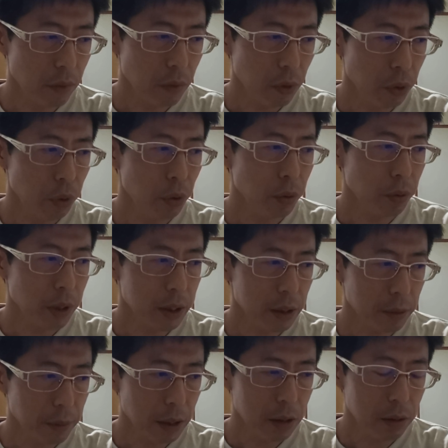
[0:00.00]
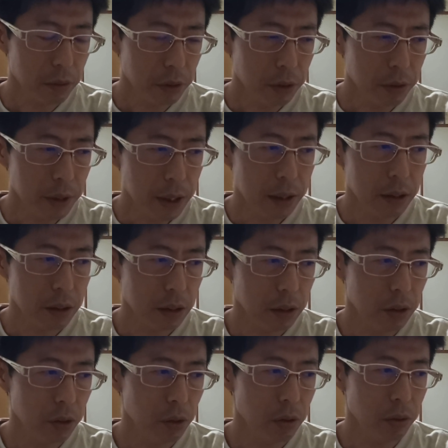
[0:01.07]
というところなんですが、まあ、その17
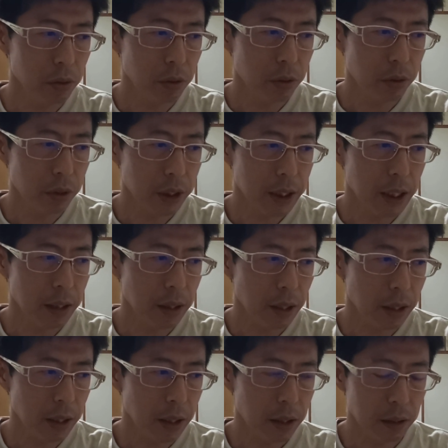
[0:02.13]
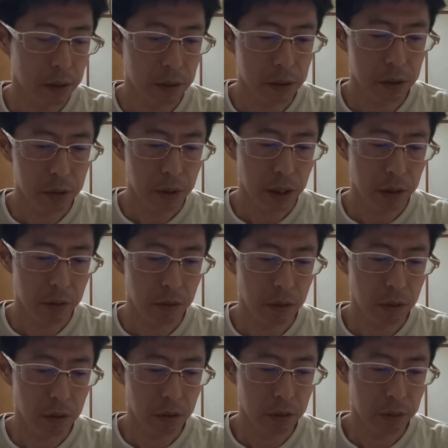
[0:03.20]
時15分という時間帯が、その
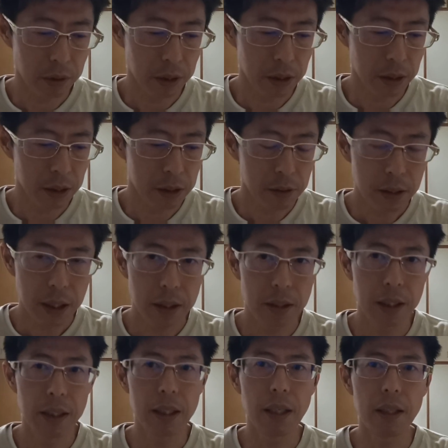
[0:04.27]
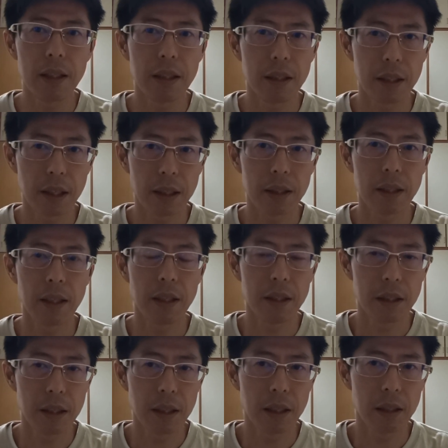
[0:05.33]
後、いつの間にか2対2になってい
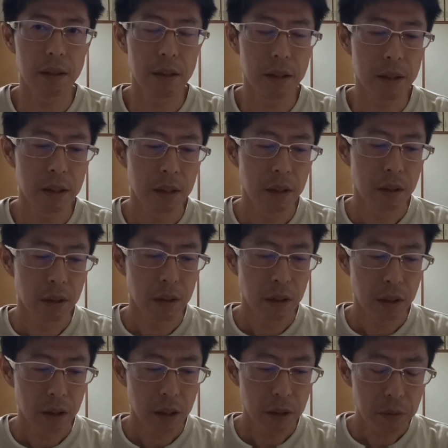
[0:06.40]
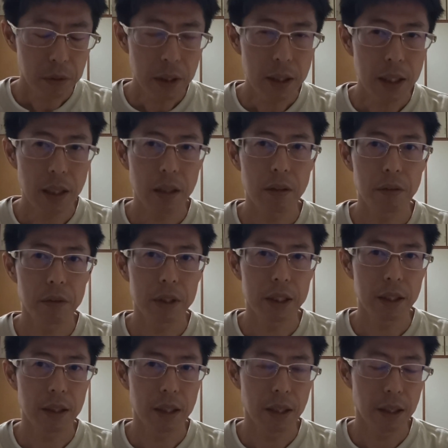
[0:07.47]
て、で、基本的に野球の
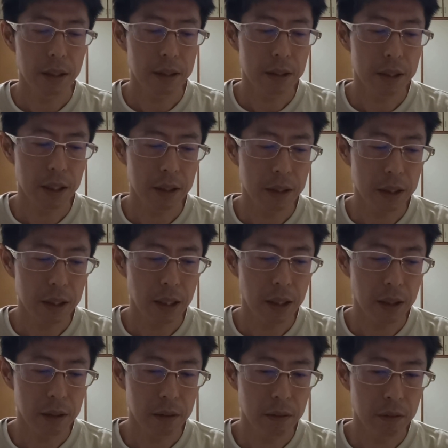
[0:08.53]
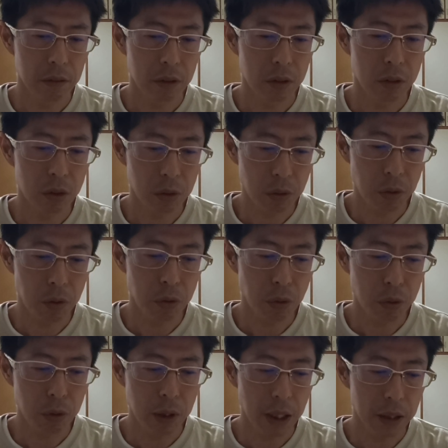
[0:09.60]
試合って3時間ちょっと、
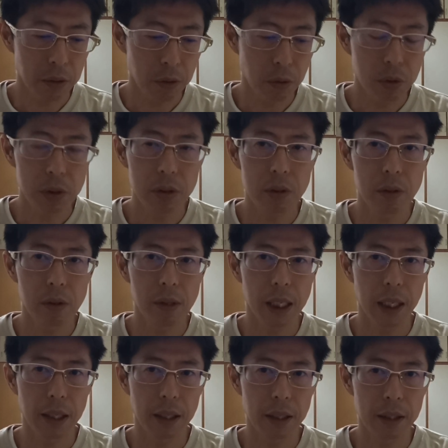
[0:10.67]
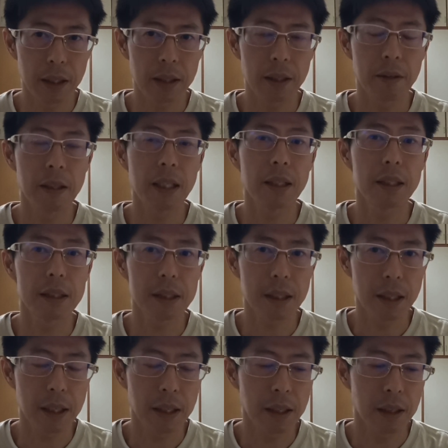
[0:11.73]
特にあのロースコアだったわけです
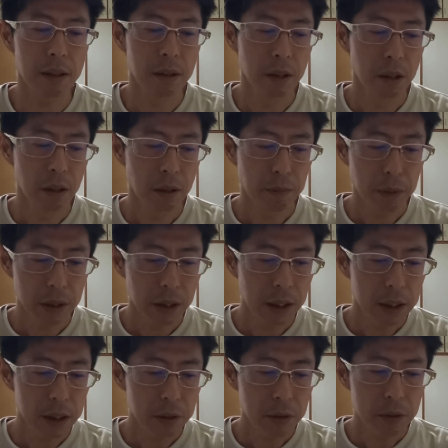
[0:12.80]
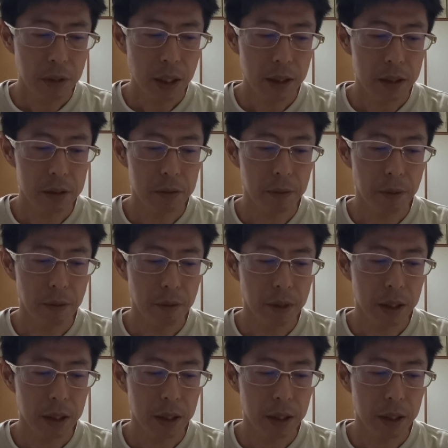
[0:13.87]
から、まあ、2-0ぐらいでその終